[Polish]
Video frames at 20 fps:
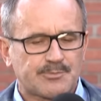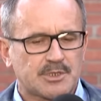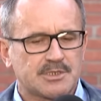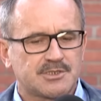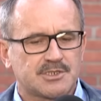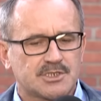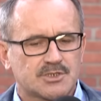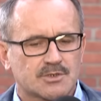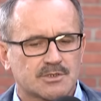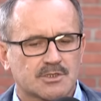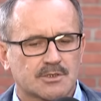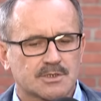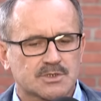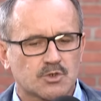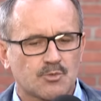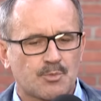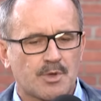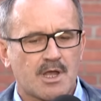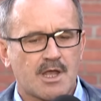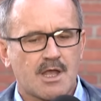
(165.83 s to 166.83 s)
50
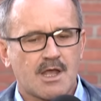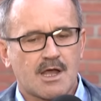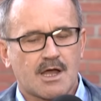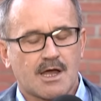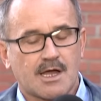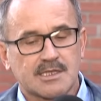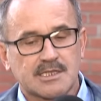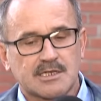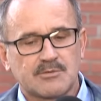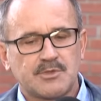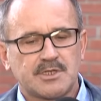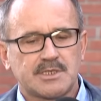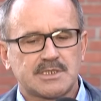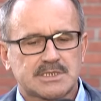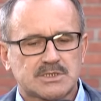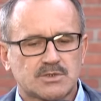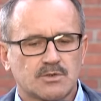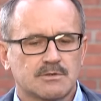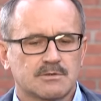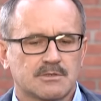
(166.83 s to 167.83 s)
osób, a na
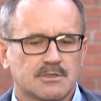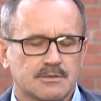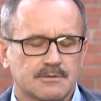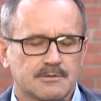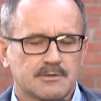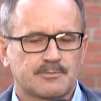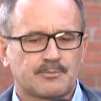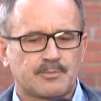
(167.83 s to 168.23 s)
miejscu, no,